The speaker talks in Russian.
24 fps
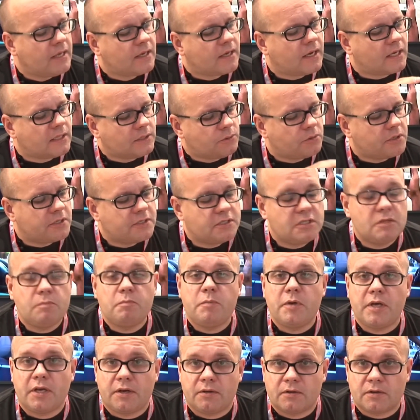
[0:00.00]
который
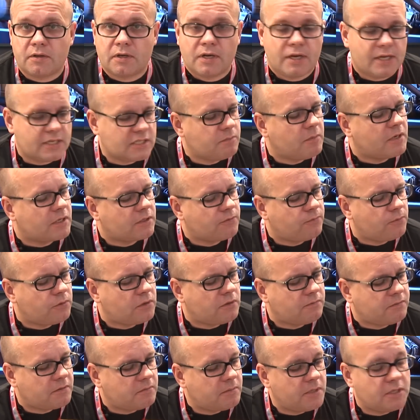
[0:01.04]
теперь для
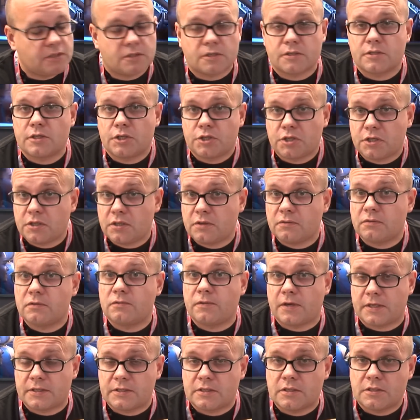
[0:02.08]
смартфонов имеет разрешение в
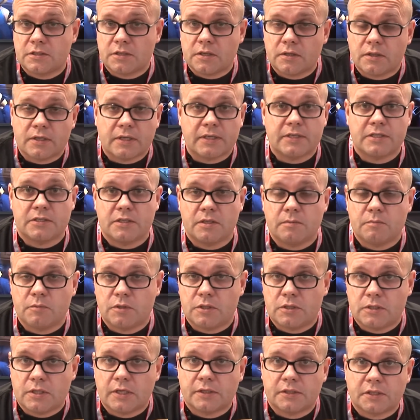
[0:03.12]

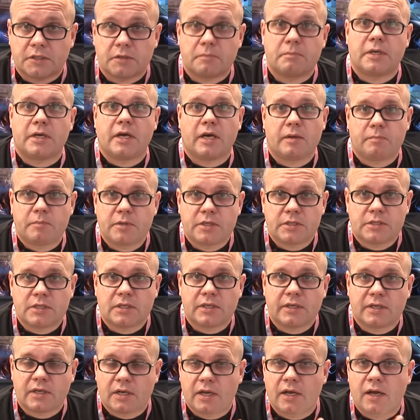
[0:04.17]
20,7
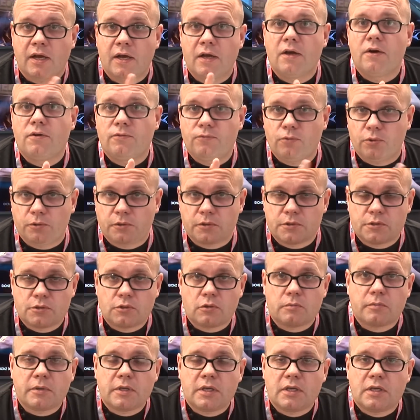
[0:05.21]
мегапикселя для
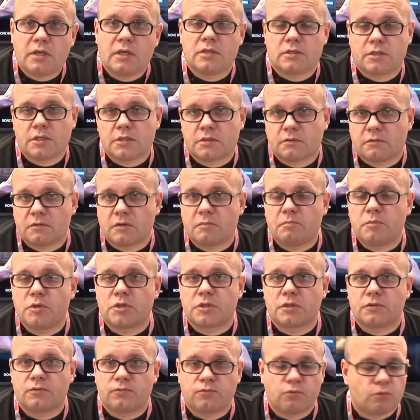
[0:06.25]
фотосъемки и, естественно,
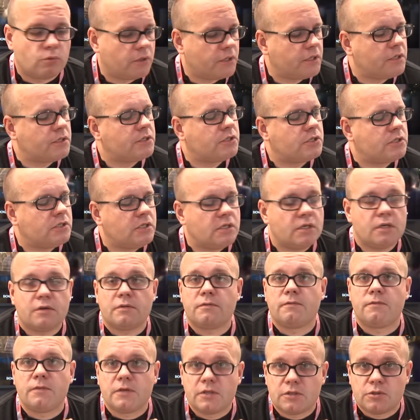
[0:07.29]
пишет Full HD
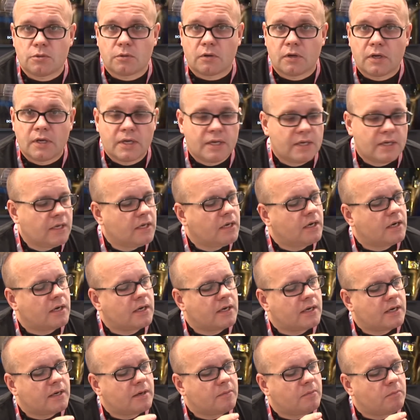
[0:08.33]
видео.
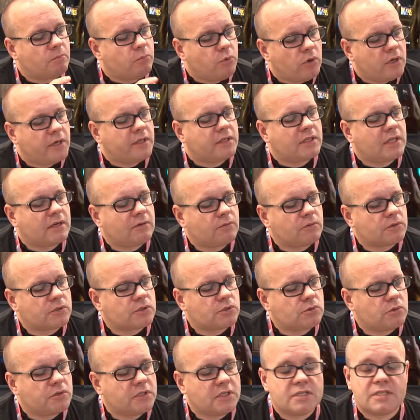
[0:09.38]
А, более того,
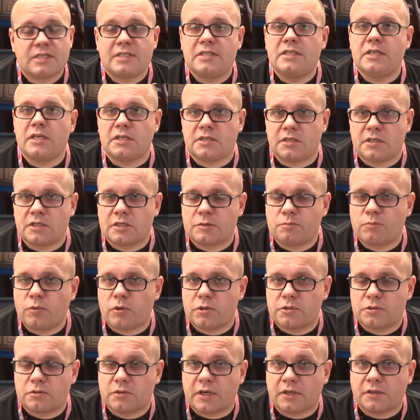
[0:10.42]
Sony здесь
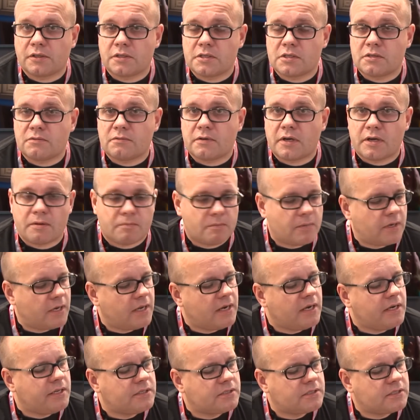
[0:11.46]
использует так называемые
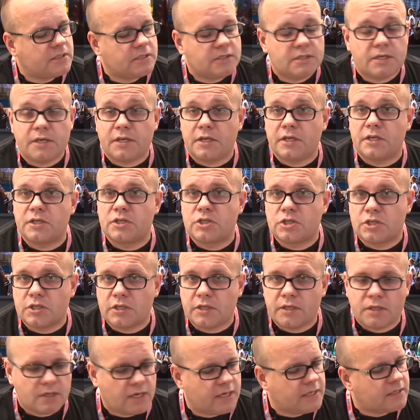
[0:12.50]
линзы серии
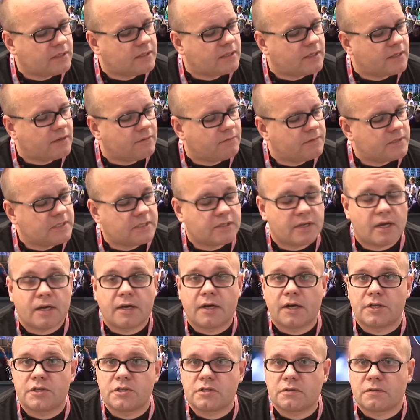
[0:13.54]
G. Это
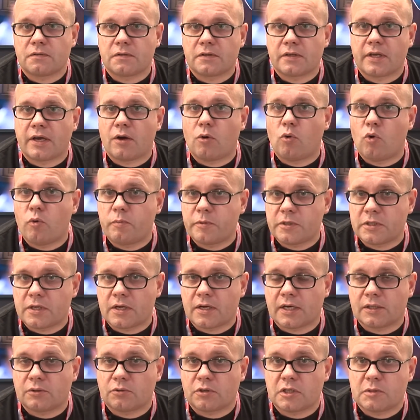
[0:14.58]
высококачественная оптика,
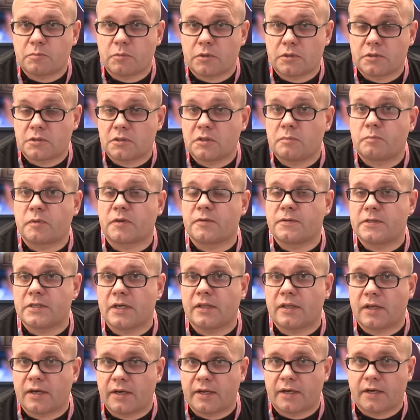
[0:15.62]
которая используется на
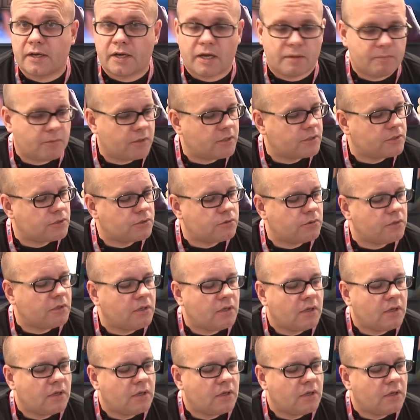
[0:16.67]
профессиональных камерах Sony.